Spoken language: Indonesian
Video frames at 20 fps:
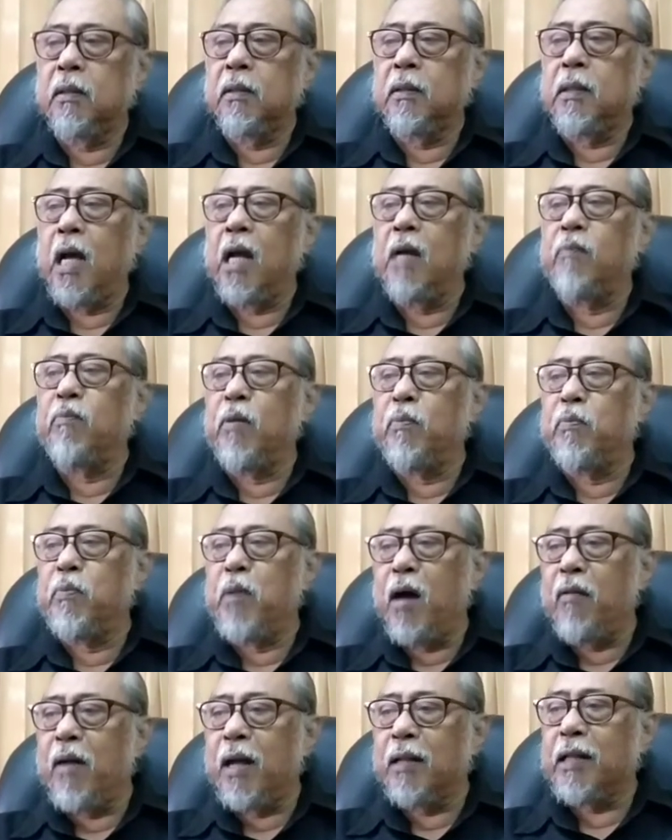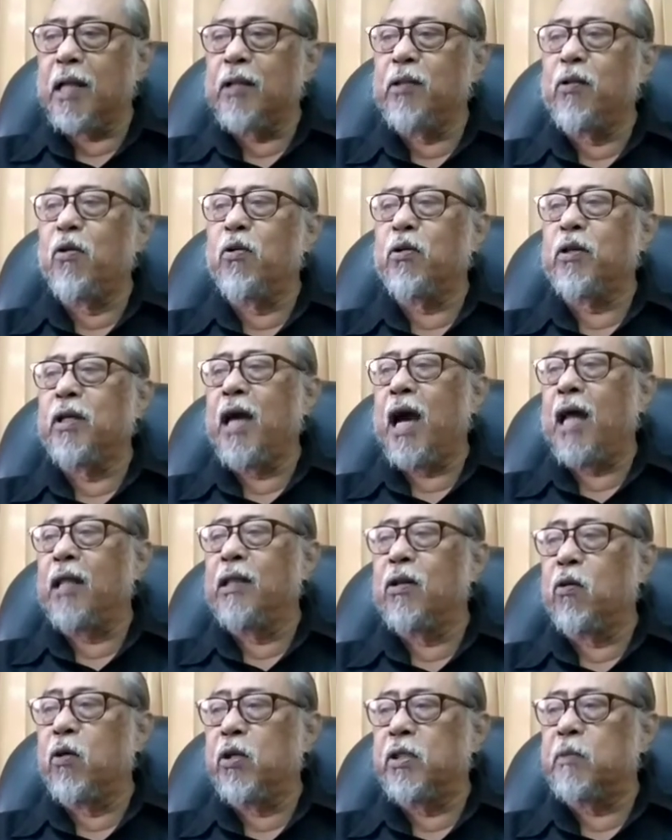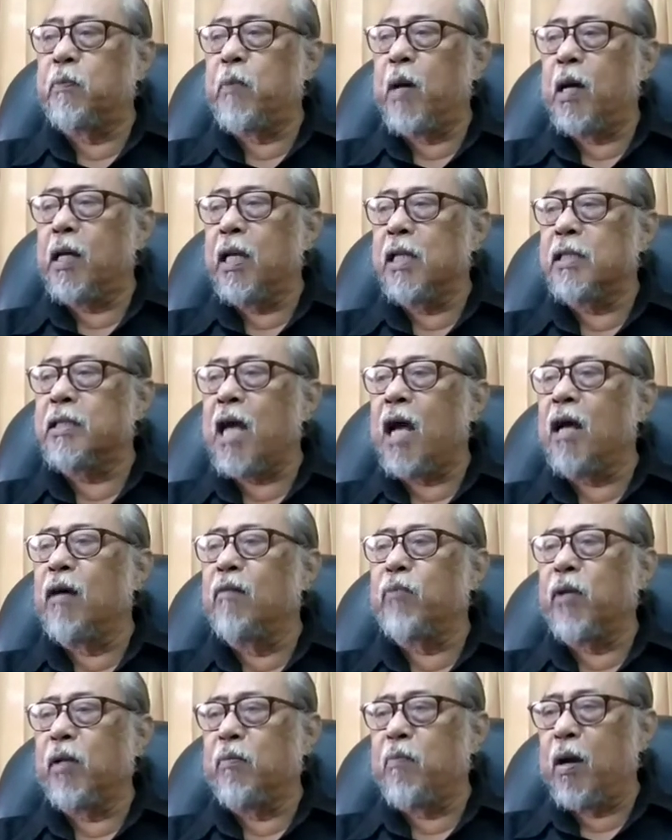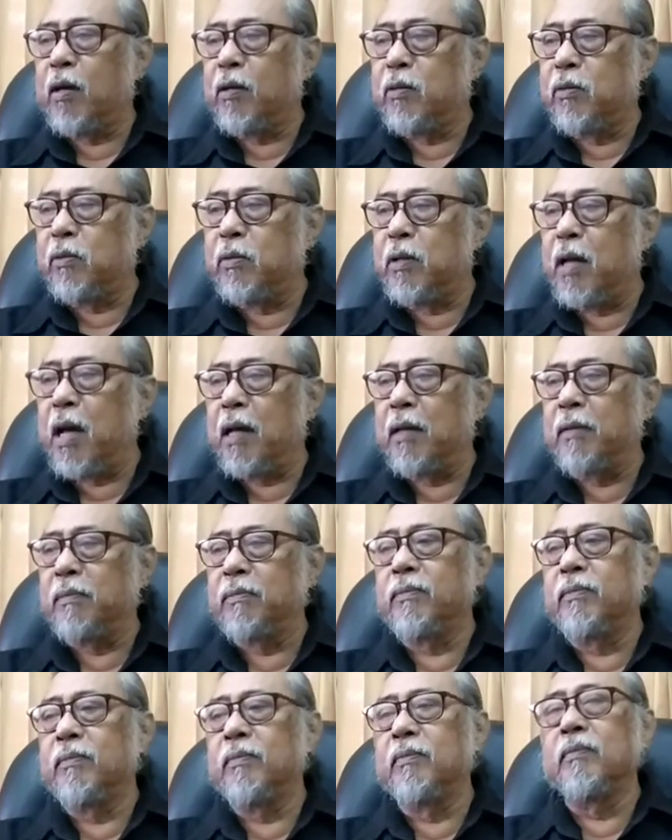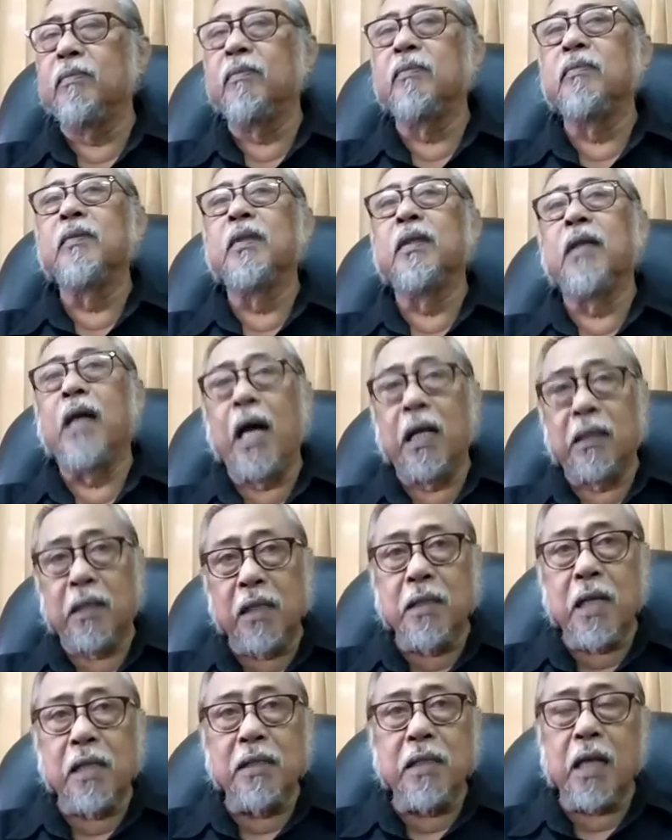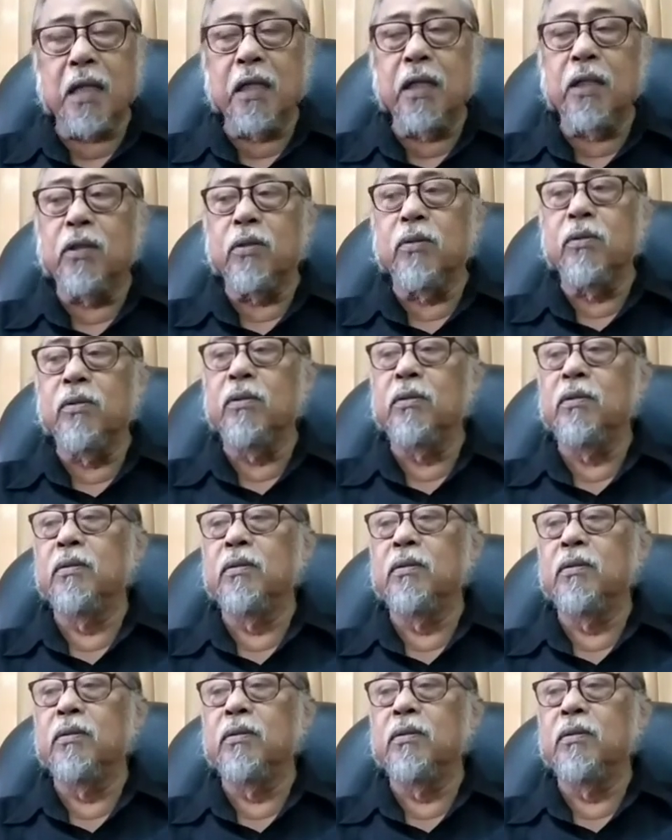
dan membawa teknologi Android sebagai sang primadona. Atas dasar itu,